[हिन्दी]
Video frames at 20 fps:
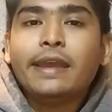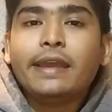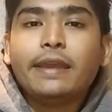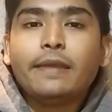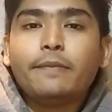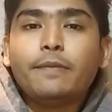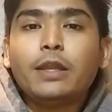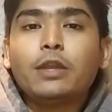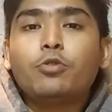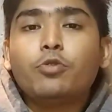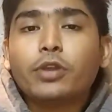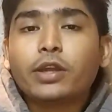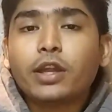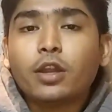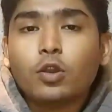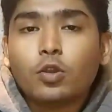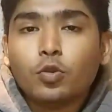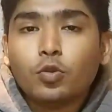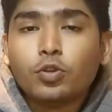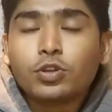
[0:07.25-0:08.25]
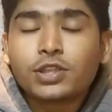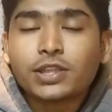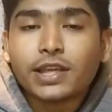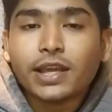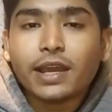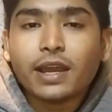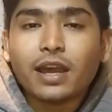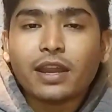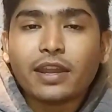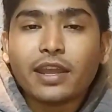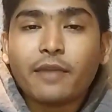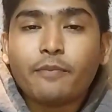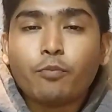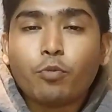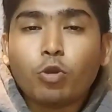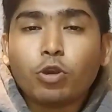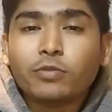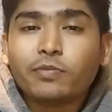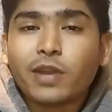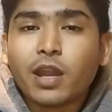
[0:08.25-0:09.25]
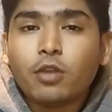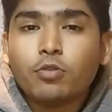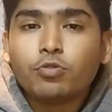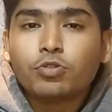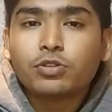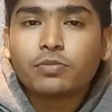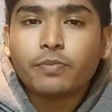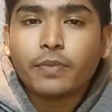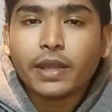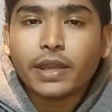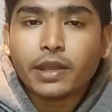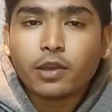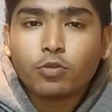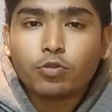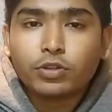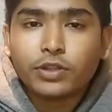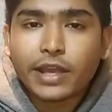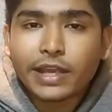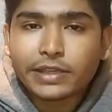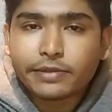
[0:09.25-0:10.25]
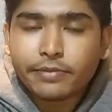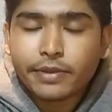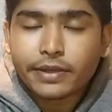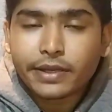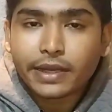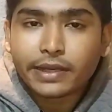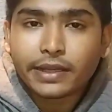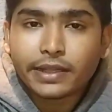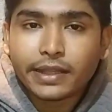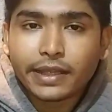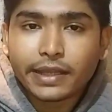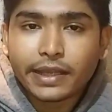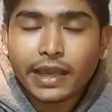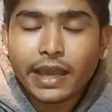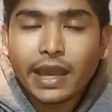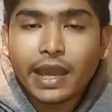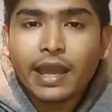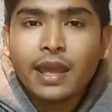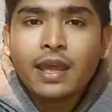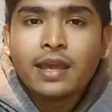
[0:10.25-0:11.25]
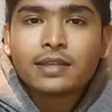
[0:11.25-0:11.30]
ये बिल्कुल एक लूट्स है और ये बहुत बड़ा लूट्स मैंने खुद एक्सप्लेन करके देखा है